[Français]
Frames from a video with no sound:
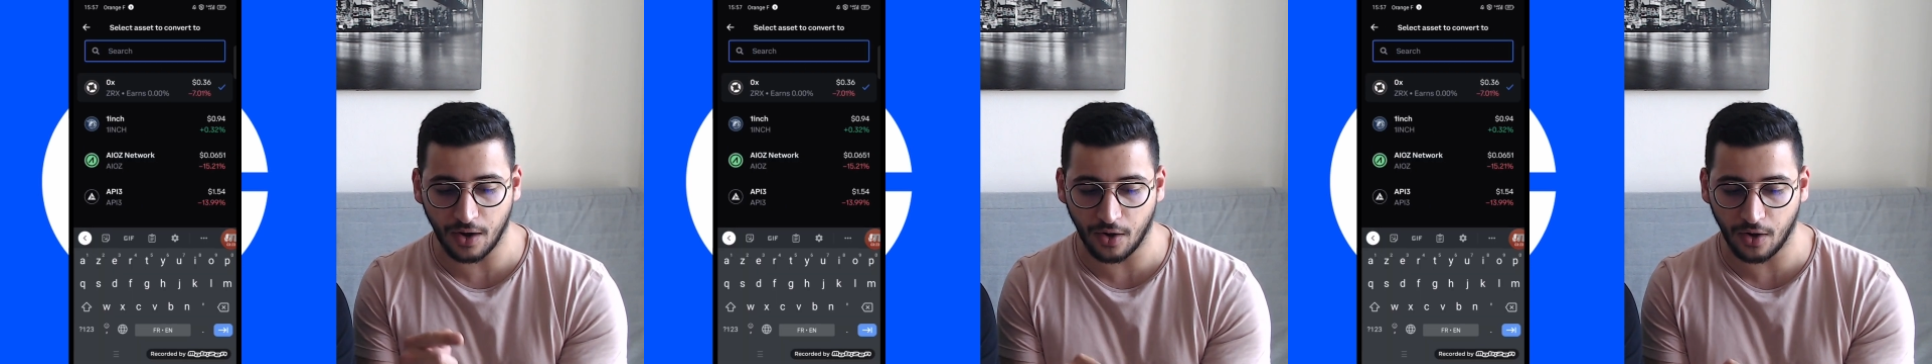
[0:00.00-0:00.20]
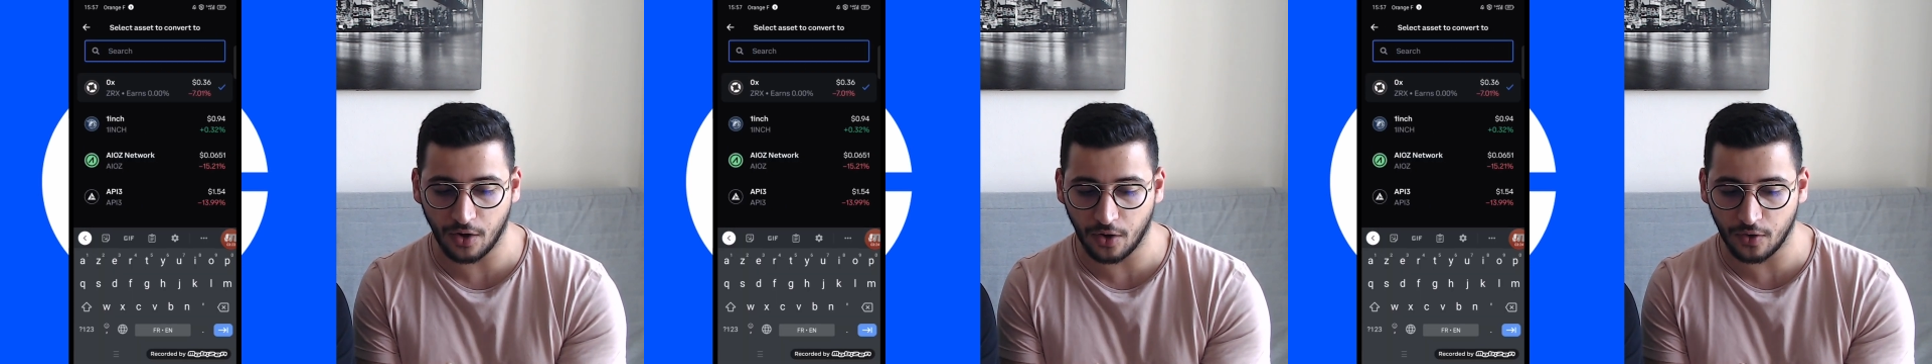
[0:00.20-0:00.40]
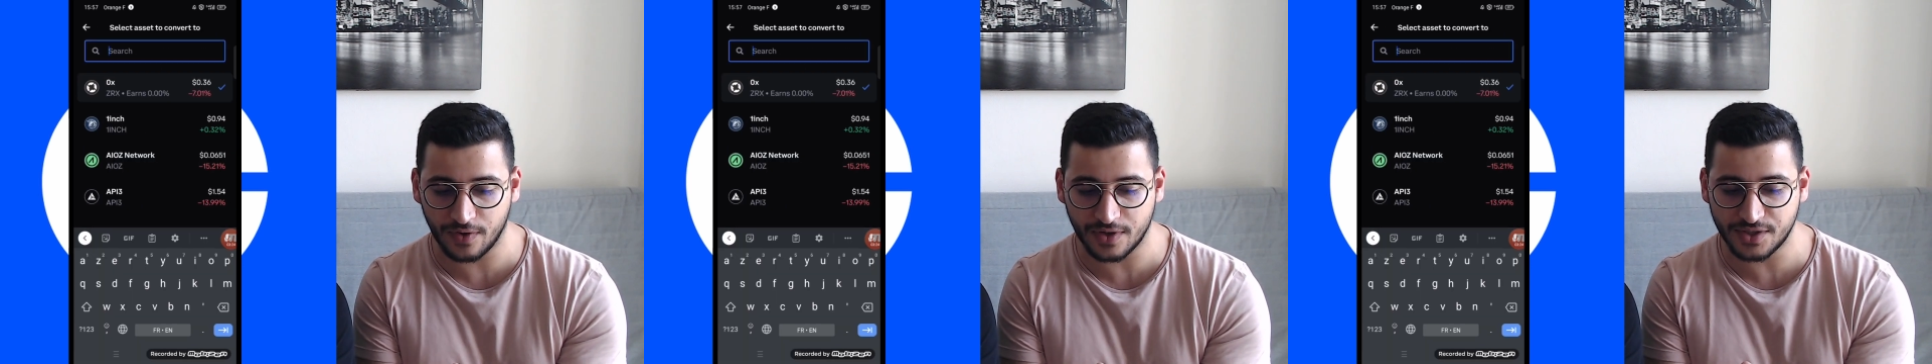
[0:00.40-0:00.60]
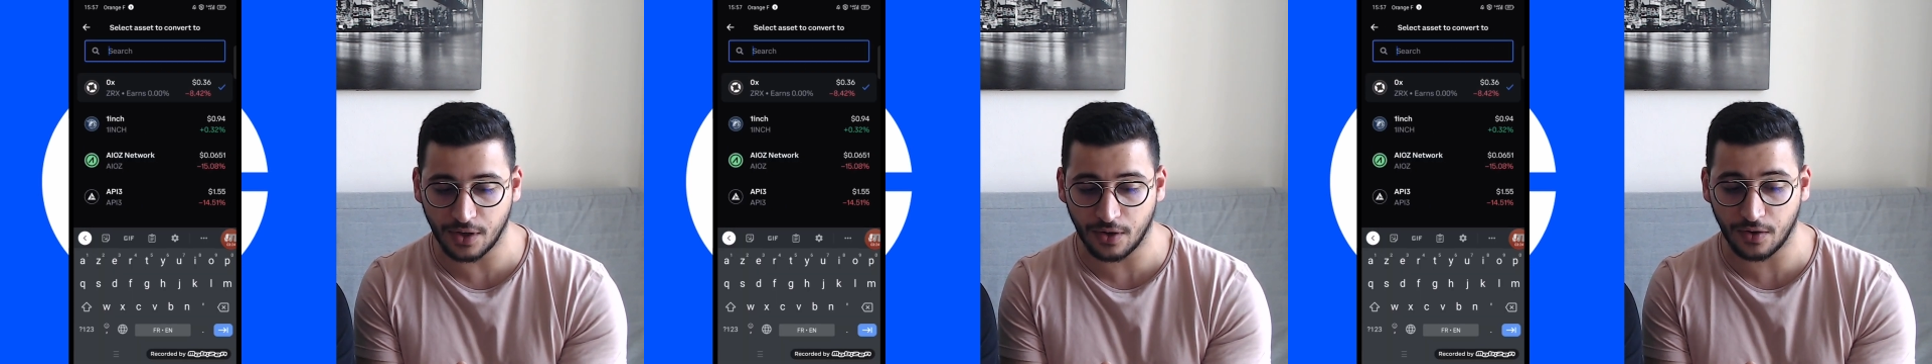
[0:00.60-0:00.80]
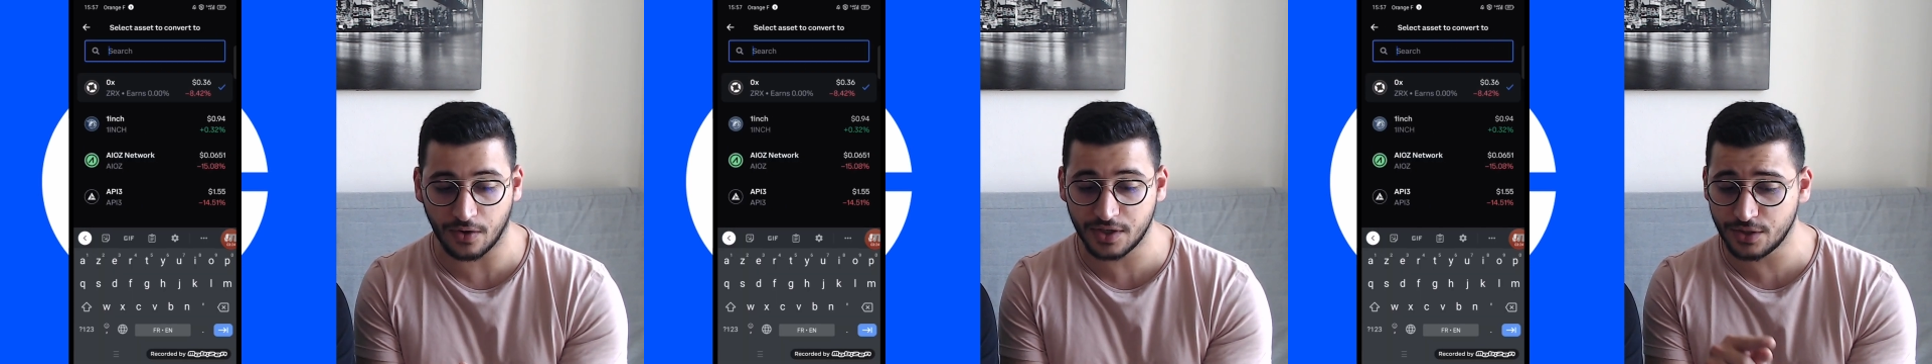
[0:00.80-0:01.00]
en, on va dire
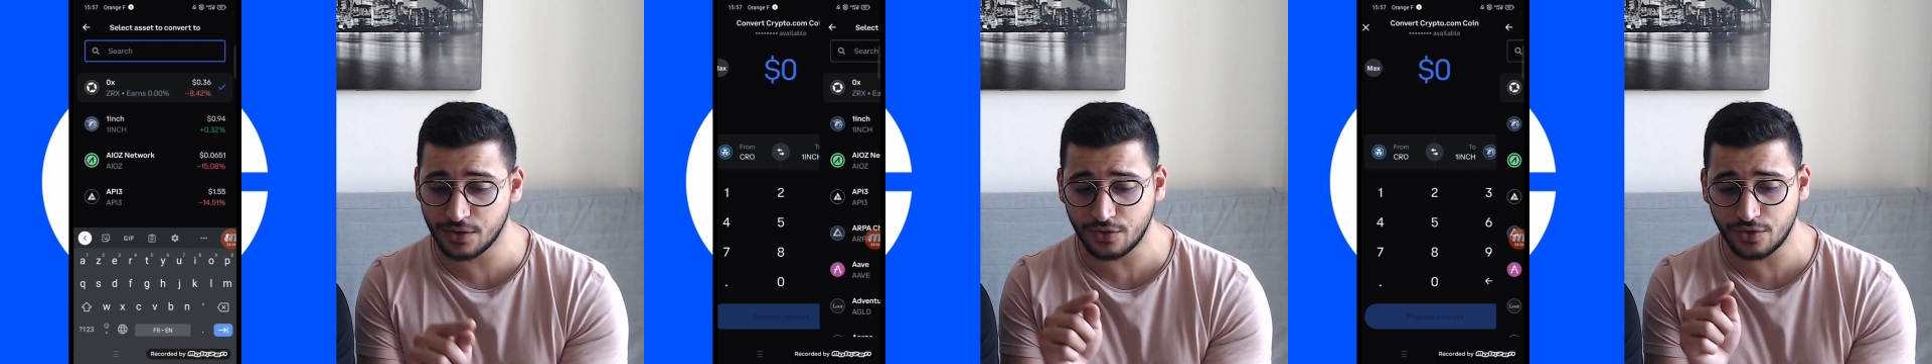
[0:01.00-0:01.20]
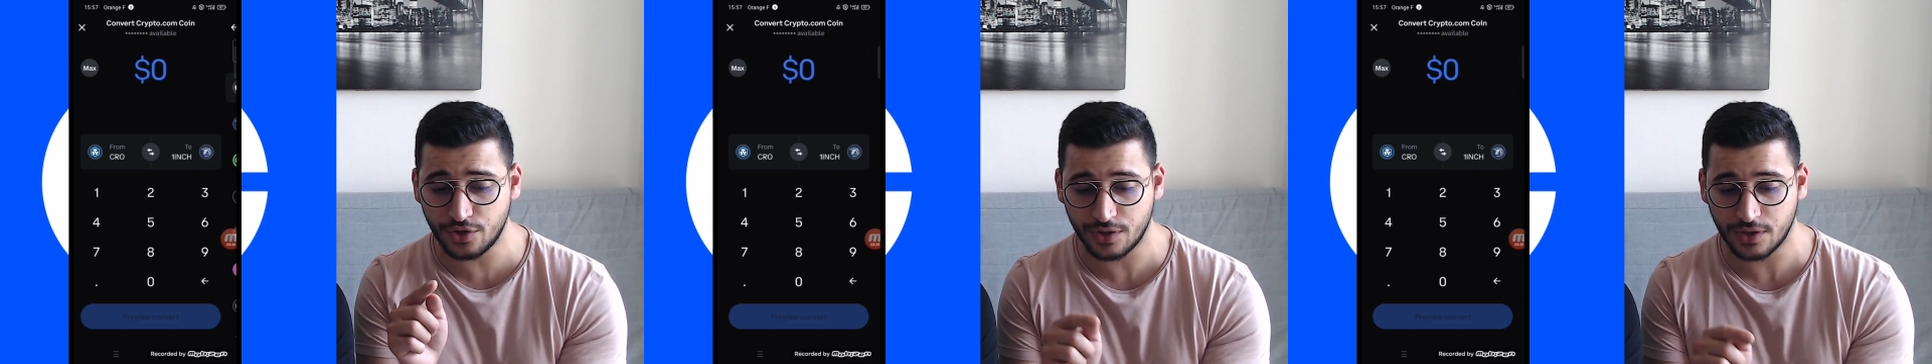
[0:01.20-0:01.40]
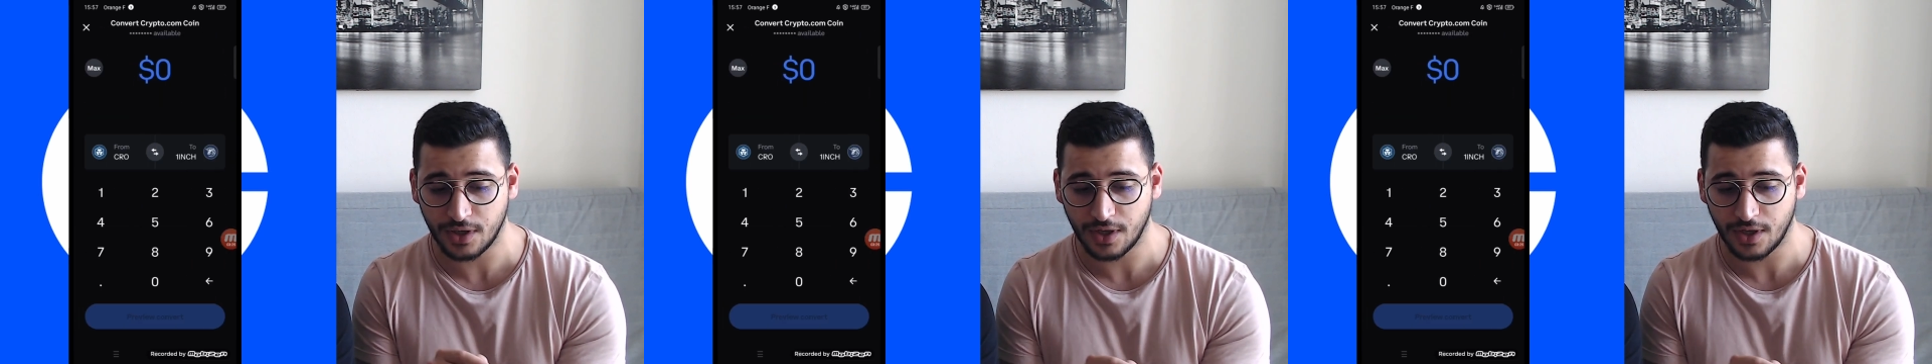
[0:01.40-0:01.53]
en inch.